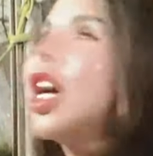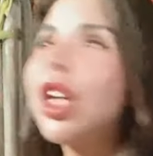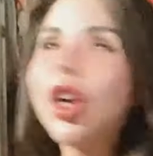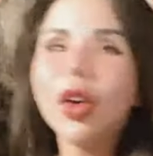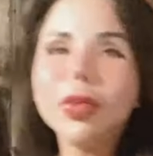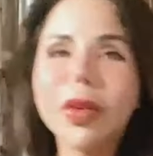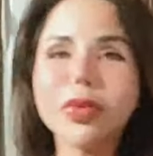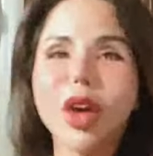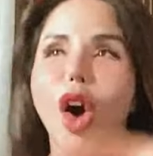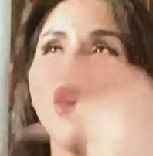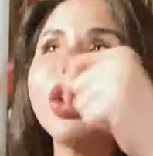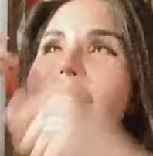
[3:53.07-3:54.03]
luộc một
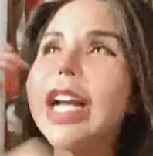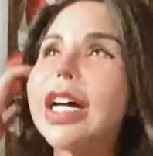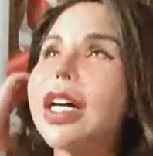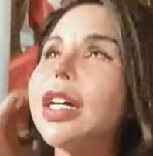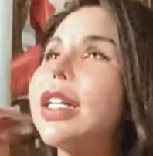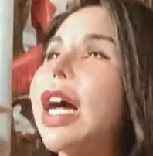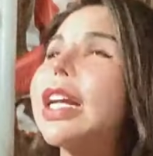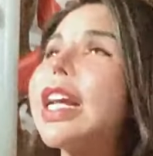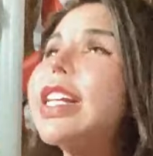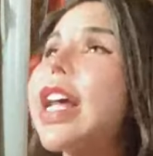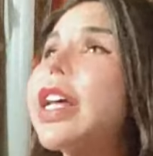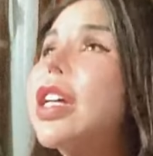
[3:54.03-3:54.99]
rổ lên ăn anh
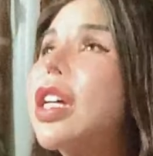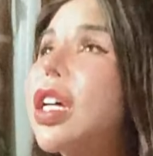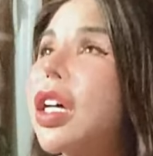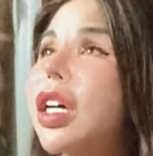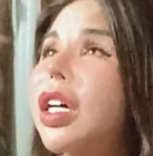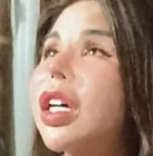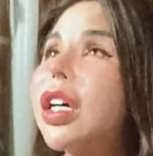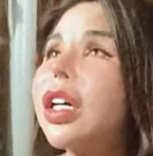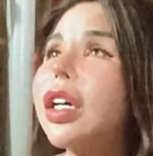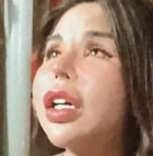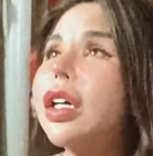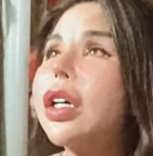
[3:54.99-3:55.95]
lấy gì
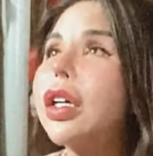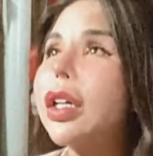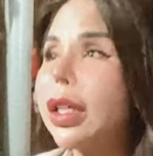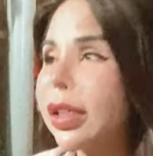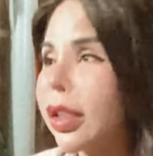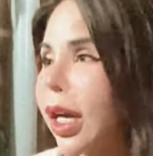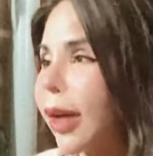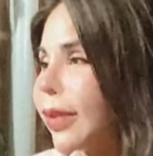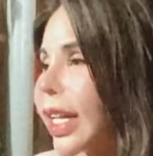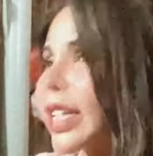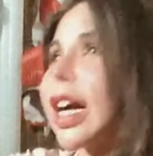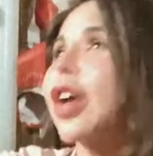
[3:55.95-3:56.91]
không
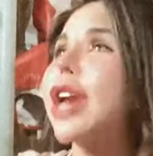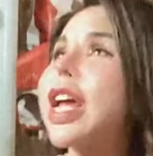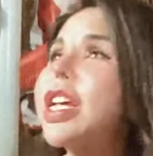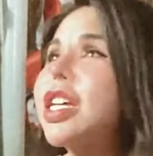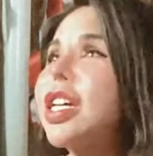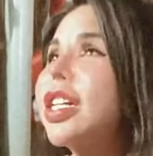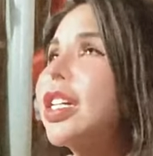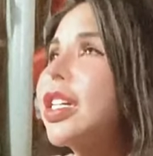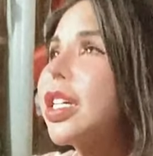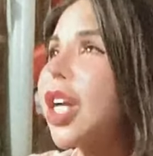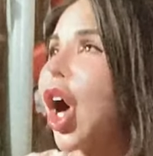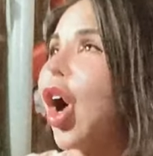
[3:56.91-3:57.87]
lấy thì ngồi đi
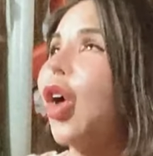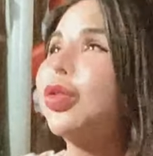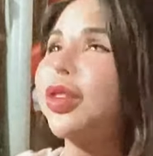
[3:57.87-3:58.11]
nước lồn